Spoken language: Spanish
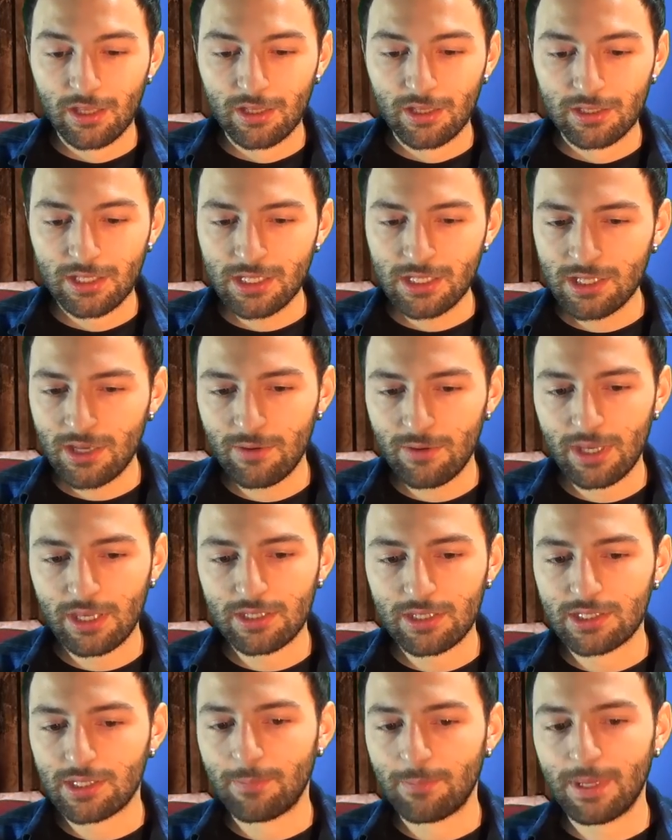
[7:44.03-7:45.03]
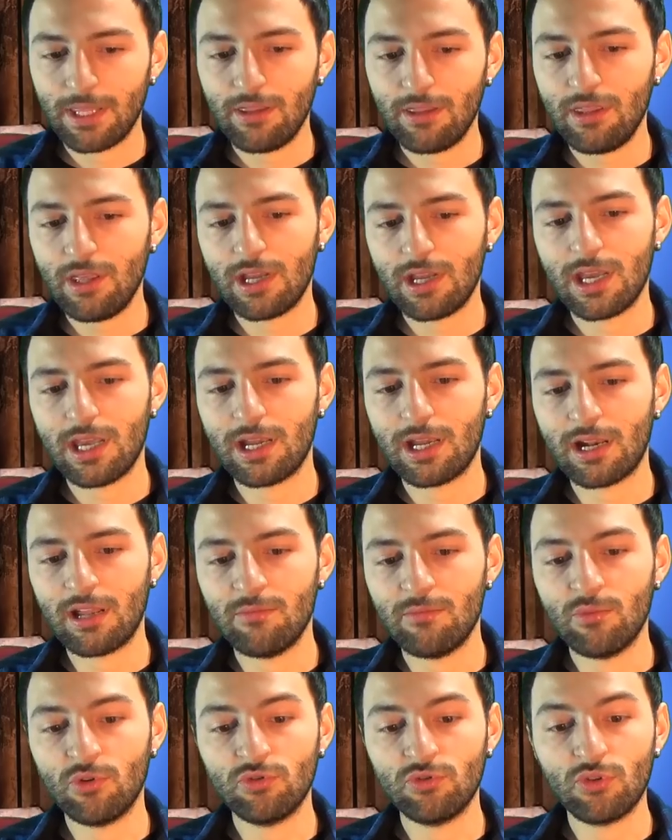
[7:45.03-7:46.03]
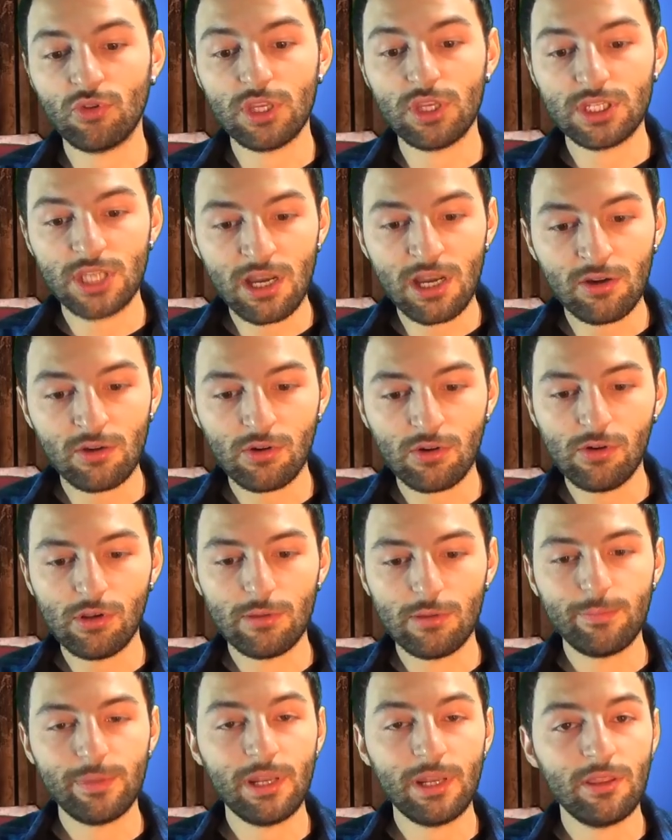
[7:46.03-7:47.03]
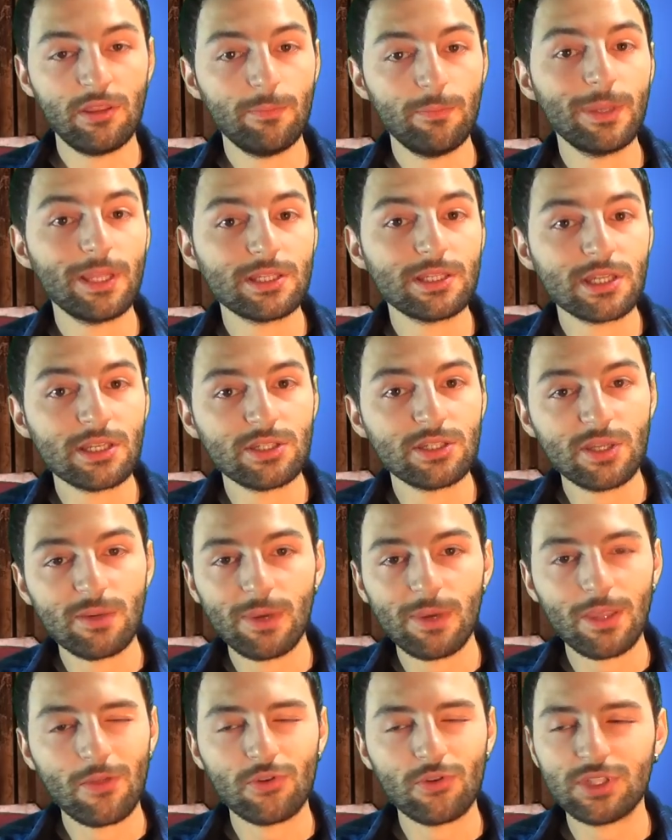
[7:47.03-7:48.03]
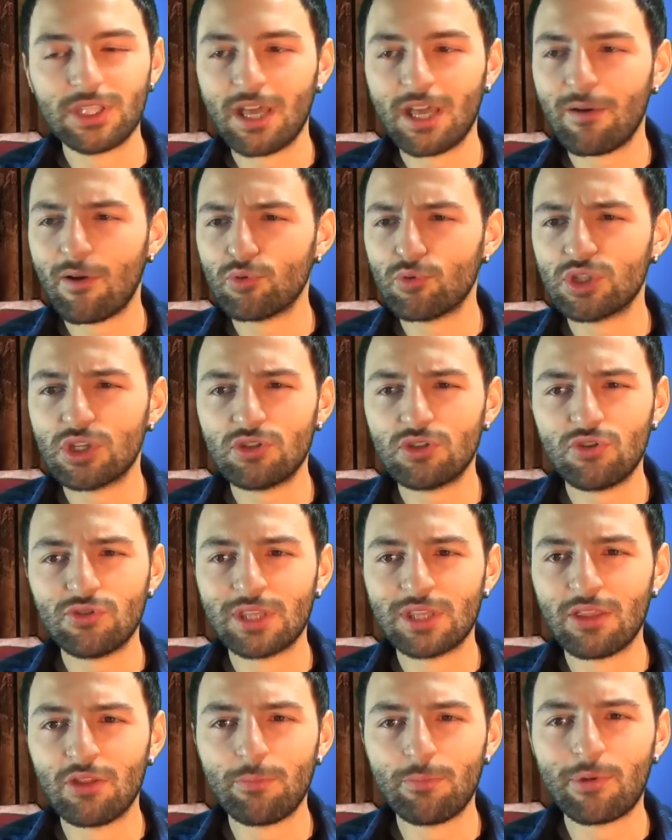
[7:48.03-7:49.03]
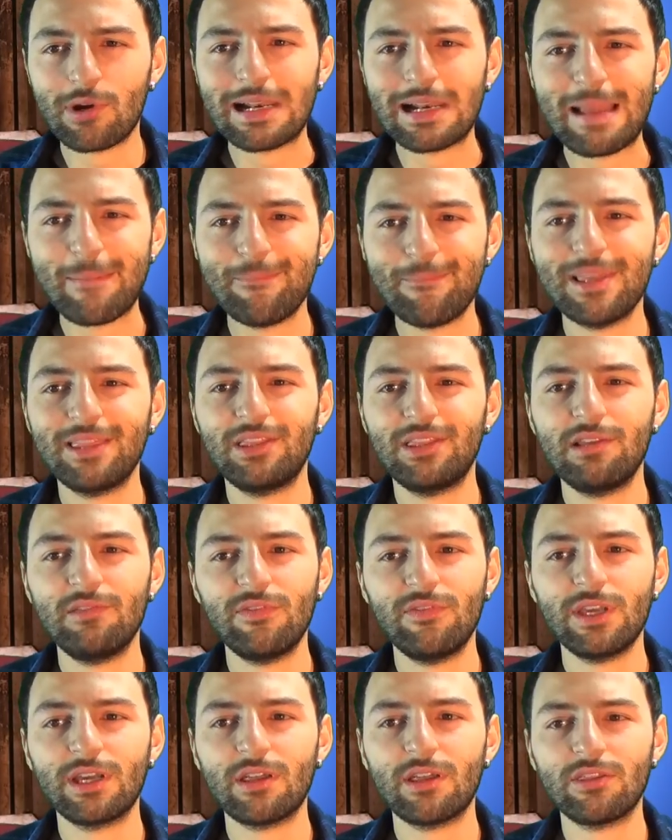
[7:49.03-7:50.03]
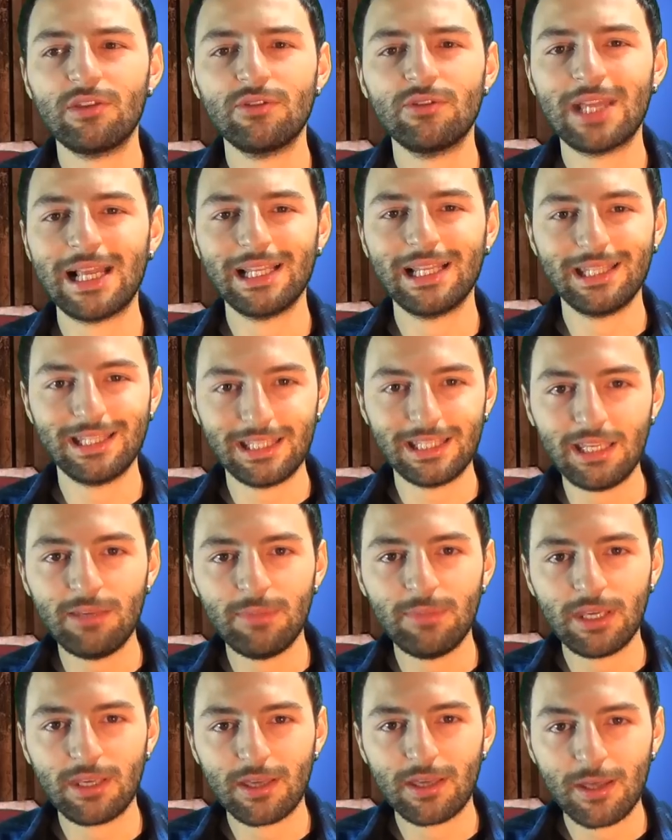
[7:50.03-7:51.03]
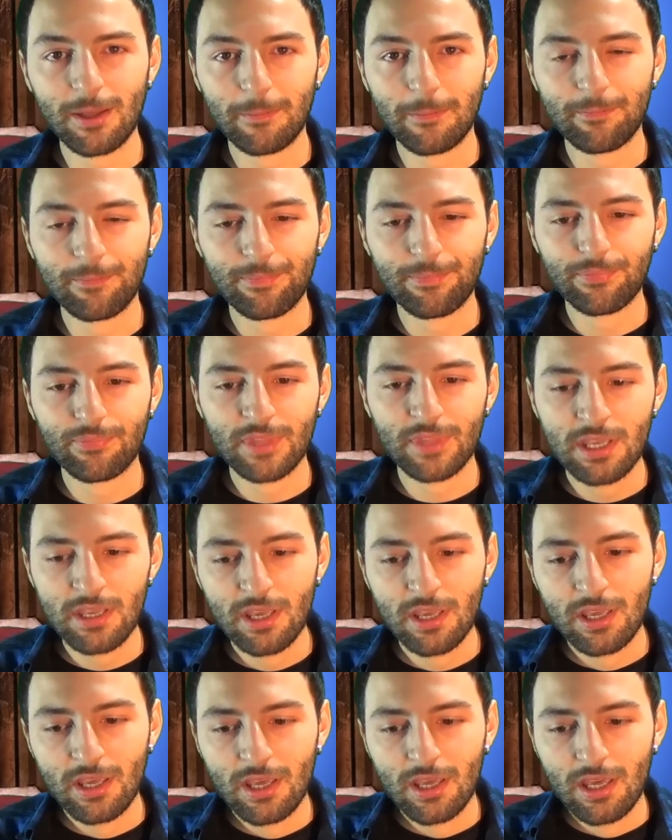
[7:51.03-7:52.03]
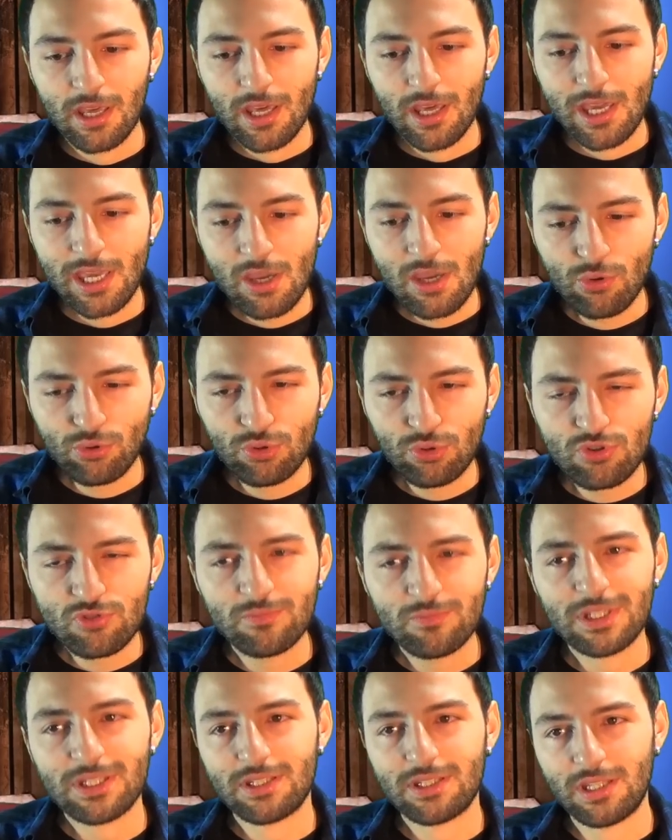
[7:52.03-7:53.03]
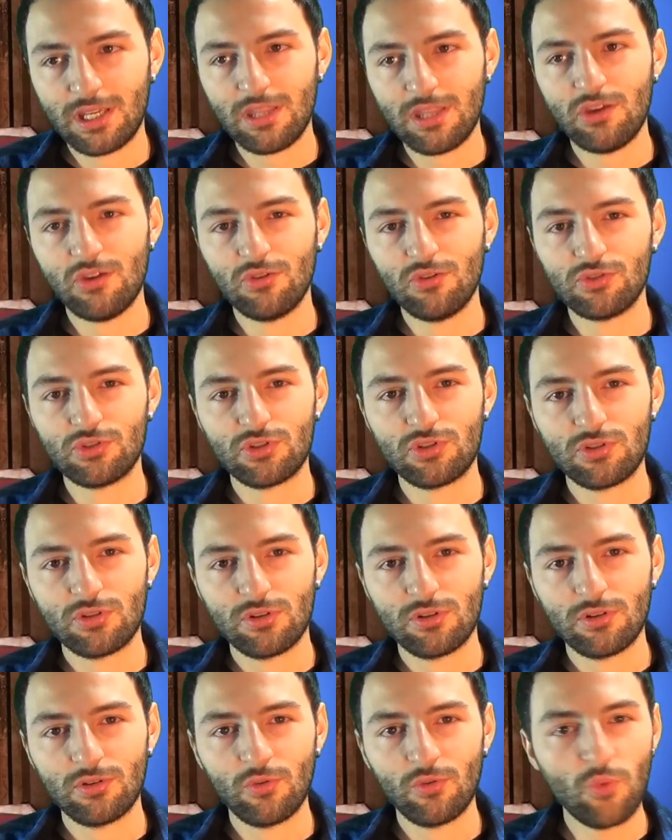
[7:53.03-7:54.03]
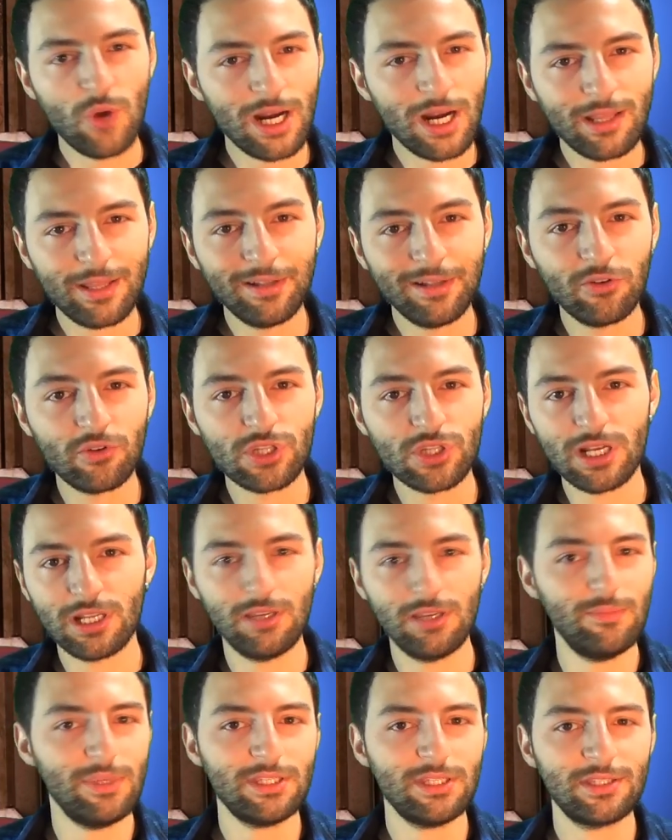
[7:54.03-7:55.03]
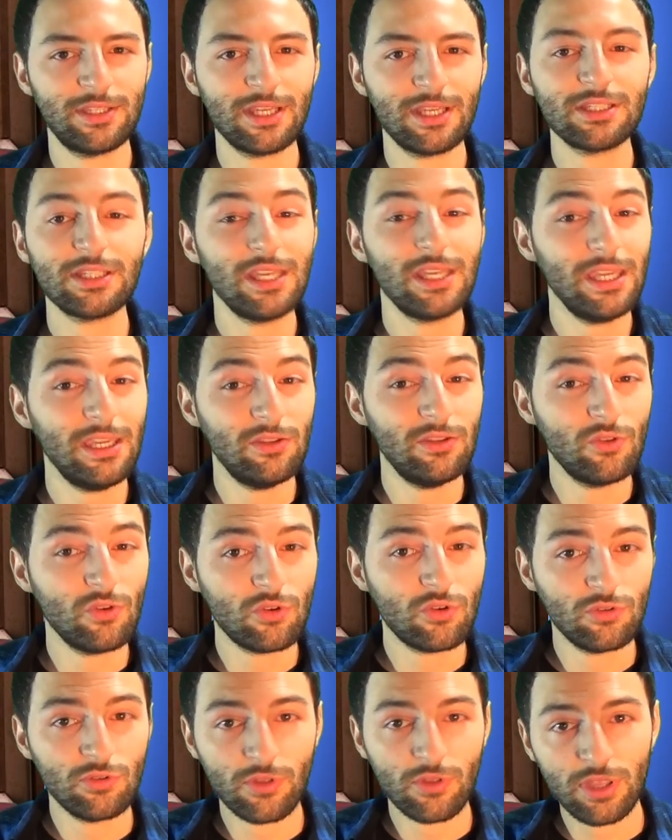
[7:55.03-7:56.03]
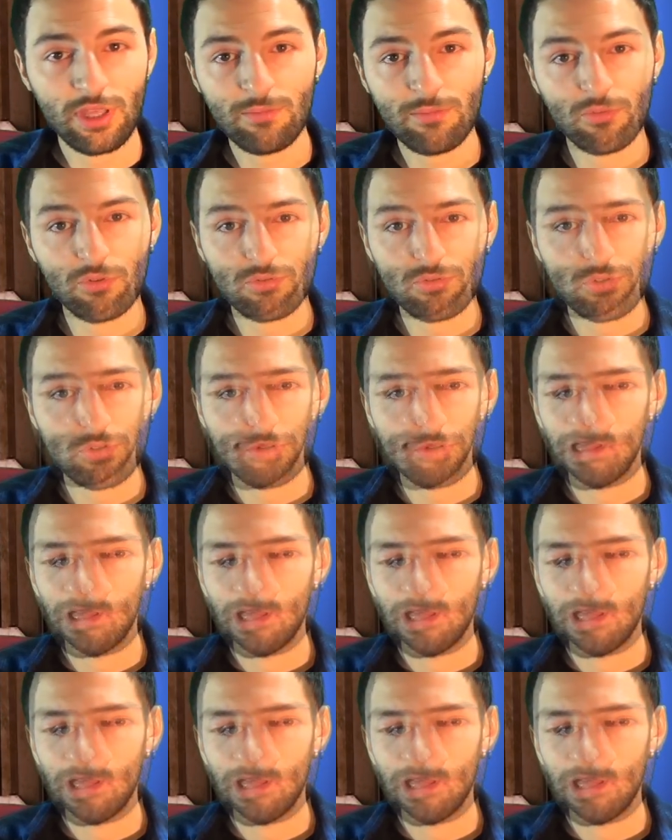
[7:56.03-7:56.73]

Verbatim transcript: ya sabéis, parece que Raimondo di Sangro, el príncipe de San Severo, estaba obsesionado por la petrificación alquímica. ¿Qué otros misterios guardan los alquimistas y no conocemos?